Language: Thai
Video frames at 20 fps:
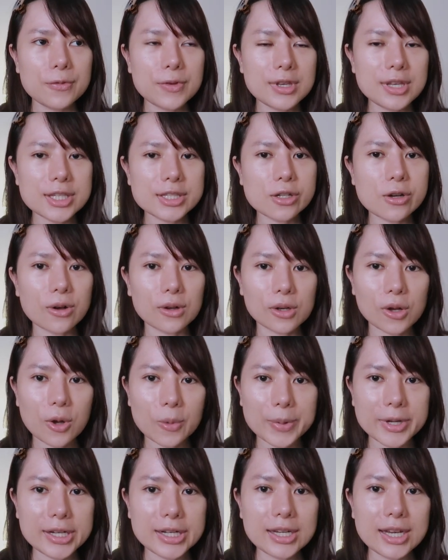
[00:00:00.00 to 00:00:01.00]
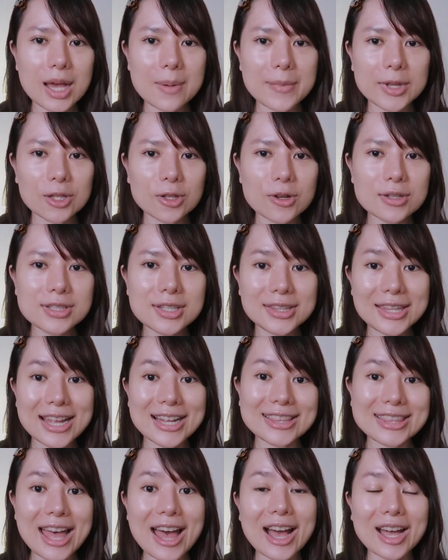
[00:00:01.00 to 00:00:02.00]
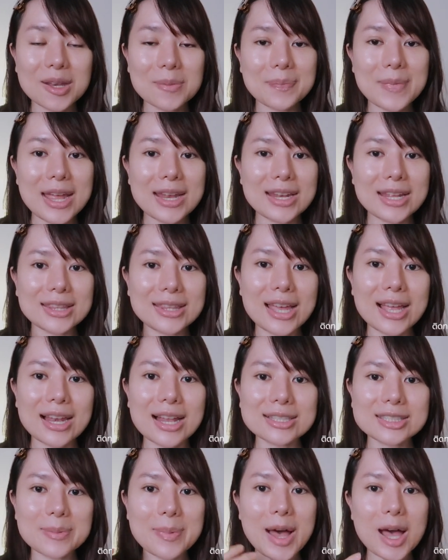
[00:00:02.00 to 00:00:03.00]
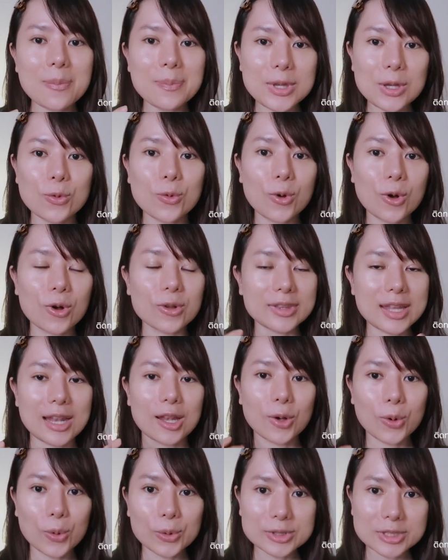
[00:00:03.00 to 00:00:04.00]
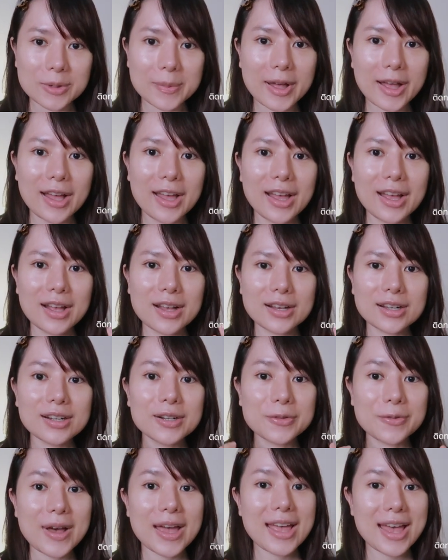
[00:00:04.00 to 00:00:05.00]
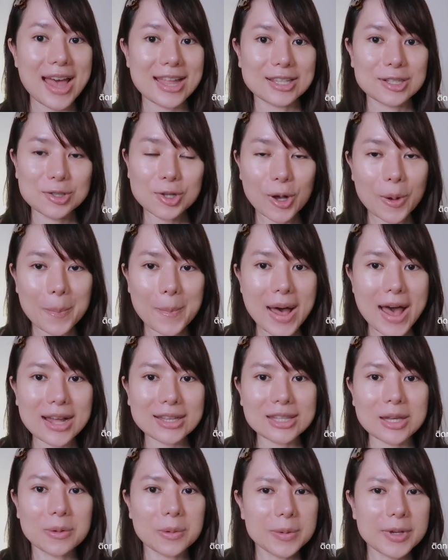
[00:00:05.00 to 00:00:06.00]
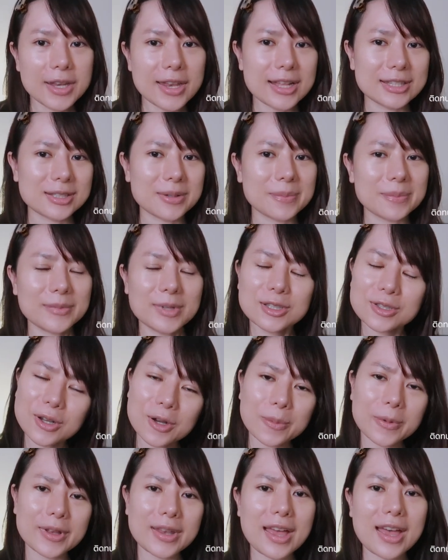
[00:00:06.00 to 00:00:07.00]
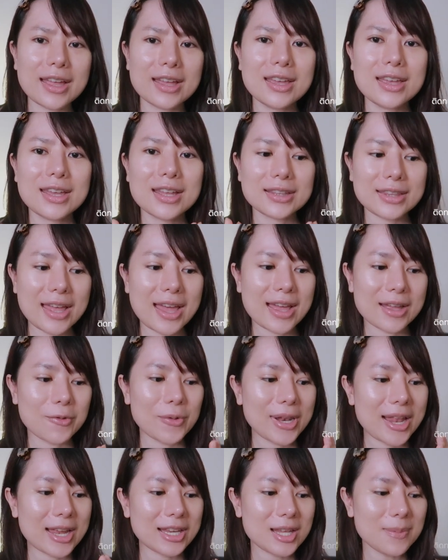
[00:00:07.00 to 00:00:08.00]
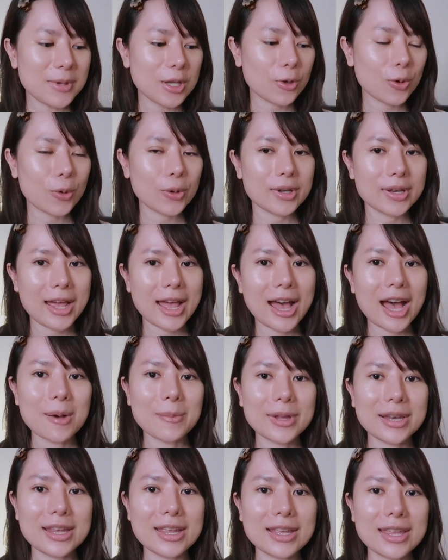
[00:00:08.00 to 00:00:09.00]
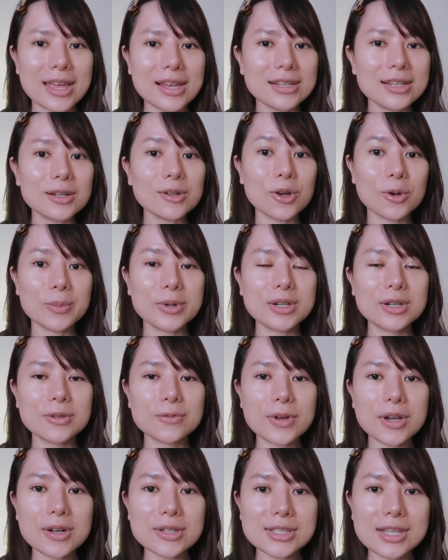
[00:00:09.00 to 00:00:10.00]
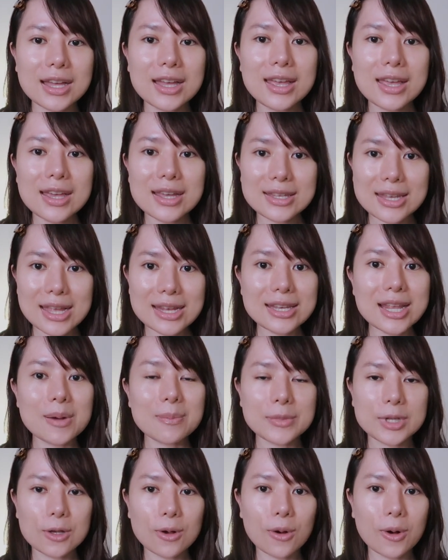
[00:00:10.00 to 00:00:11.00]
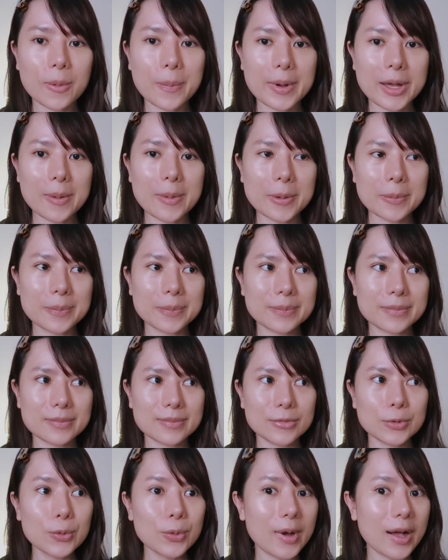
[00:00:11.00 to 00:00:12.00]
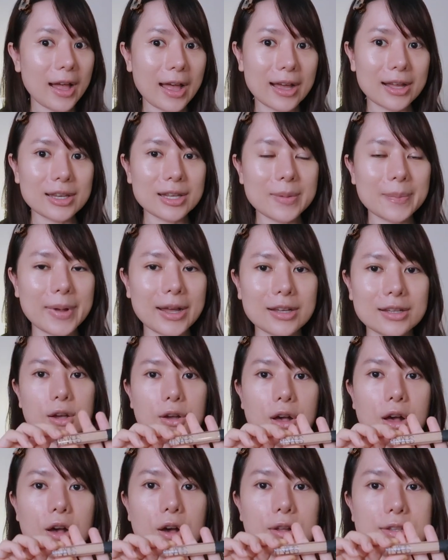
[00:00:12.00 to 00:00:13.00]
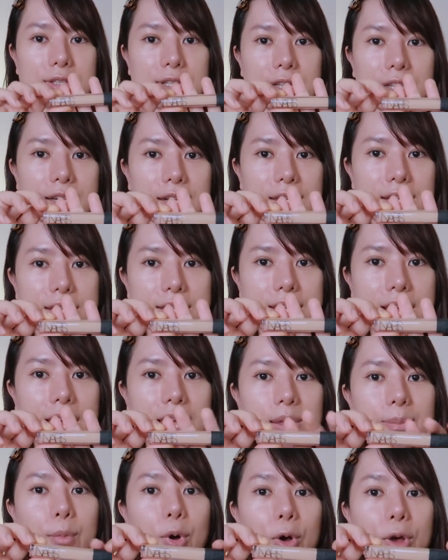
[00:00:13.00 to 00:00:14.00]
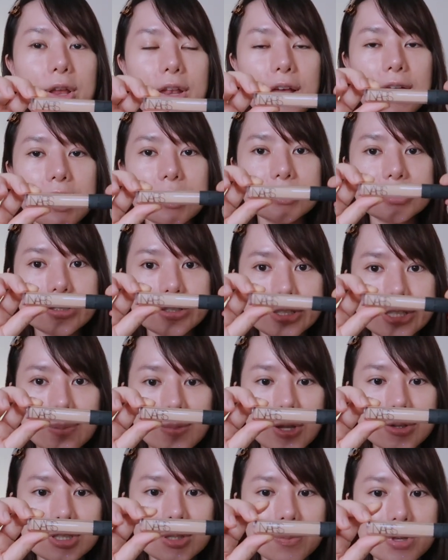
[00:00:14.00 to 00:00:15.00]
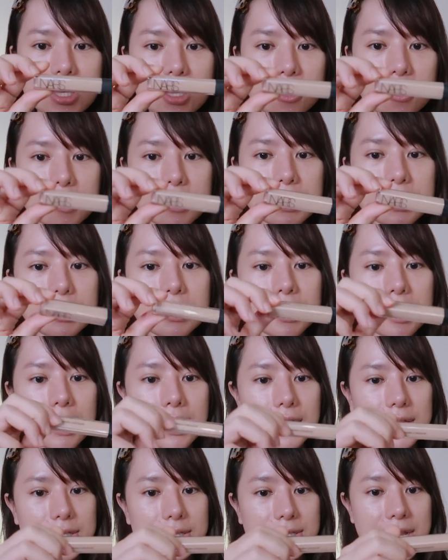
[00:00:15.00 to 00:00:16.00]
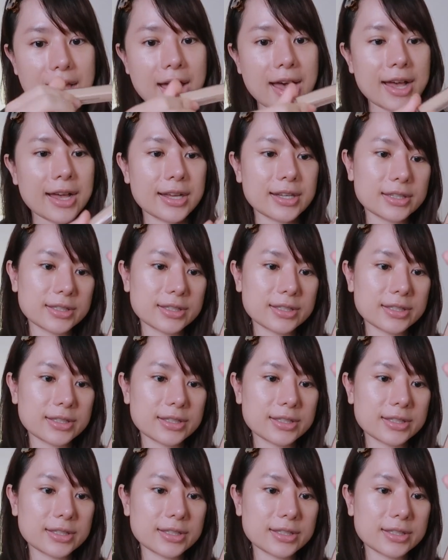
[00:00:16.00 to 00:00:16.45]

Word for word: ฟินิชของรองพื้นน่ะมันก็จะแตกต่างกันไปในแต่ละสภาพผิวของแต่ละคนใช่ป่ะเออฝ้ายอาจจะชอบมากแต่เพื่อนๆอาจจะไม่ชอบก็ได้แต่เวลาที่มีคนถามอะไรเงี้ยเรื่องรองพื้นฝ้ายก็จะแนะนำดีออกไปแบบทุกครั้งเลยมั้งแล้วก็คอนซีลเลอร์ที่ใช้บ่อยนะคะซื้อซ้ำแล้วซ้ำอีกก็คือ เอ็น เอ เอ